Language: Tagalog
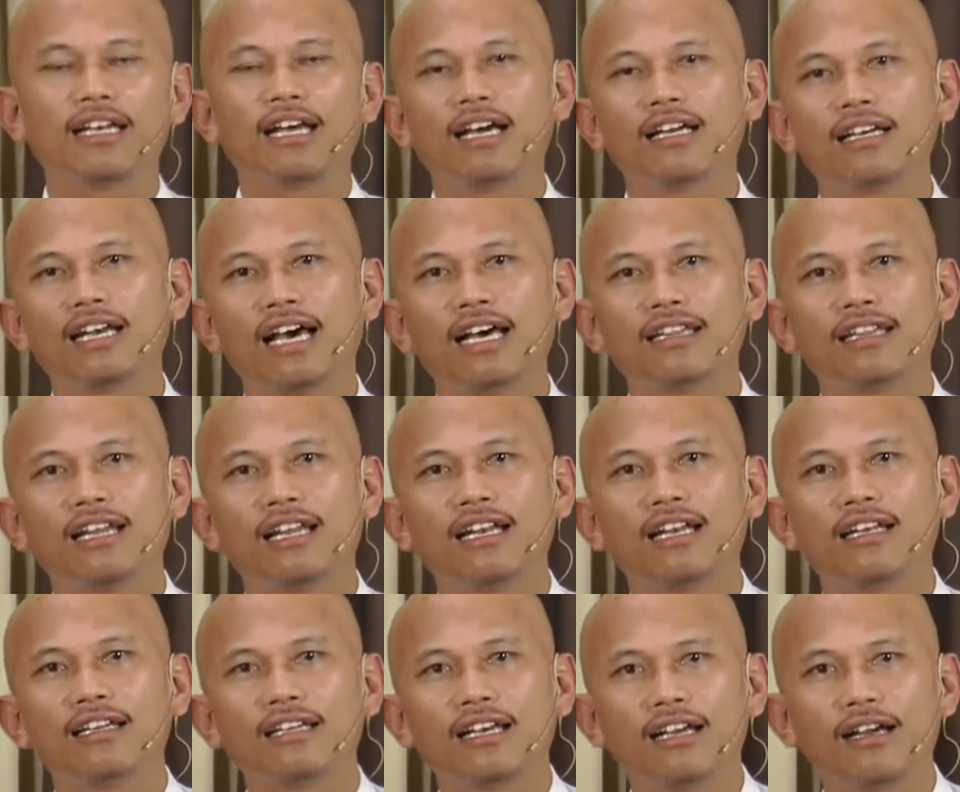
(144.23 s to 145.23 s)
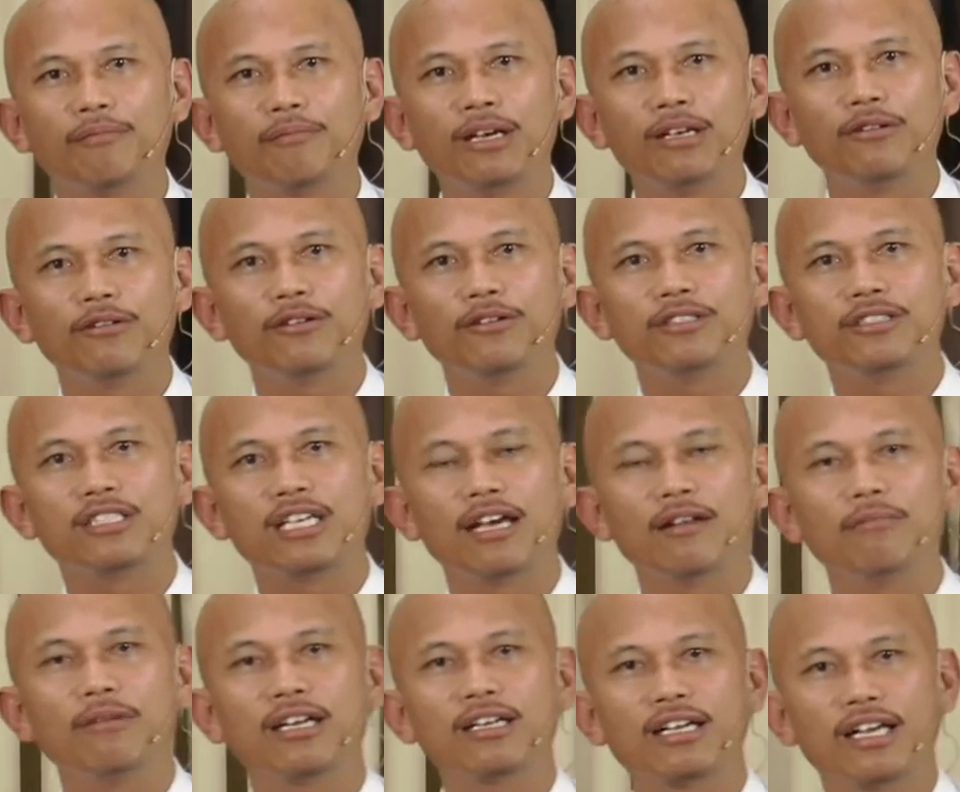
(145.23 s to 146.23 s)
ang lahat na ng tagapanood, saan
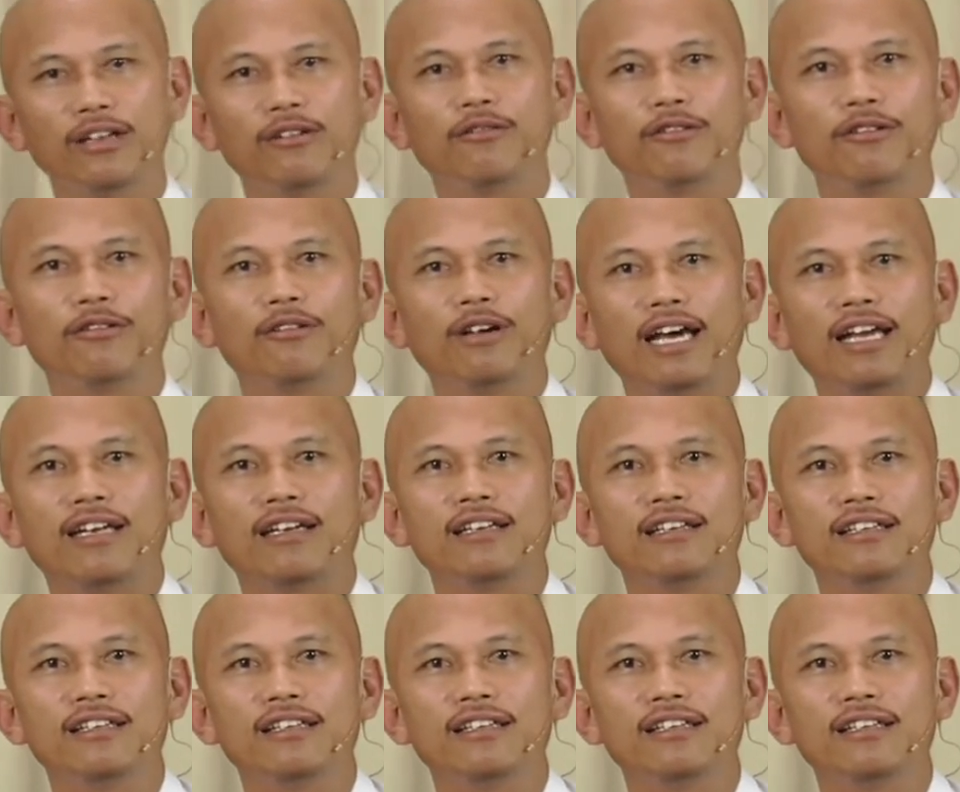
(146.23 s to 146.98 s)
man kayong lugar.